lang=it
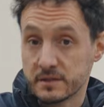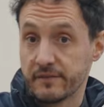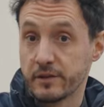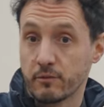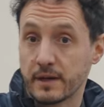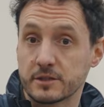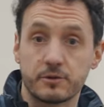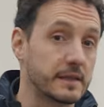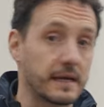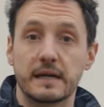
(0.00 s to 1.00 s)
Se avete un
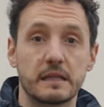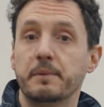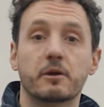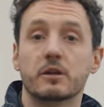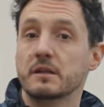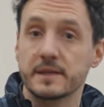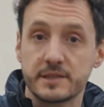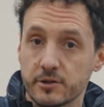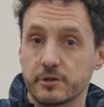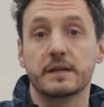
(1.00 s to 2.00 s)
casco integrale di piccole
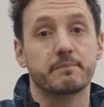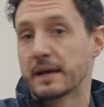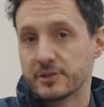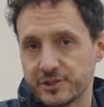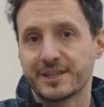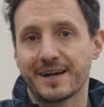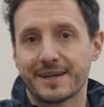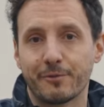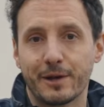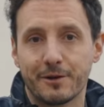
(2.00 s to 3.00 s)
dimensioni, beh, ci sta
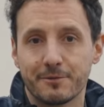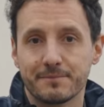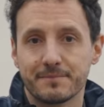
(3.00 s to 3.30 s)
anche quello.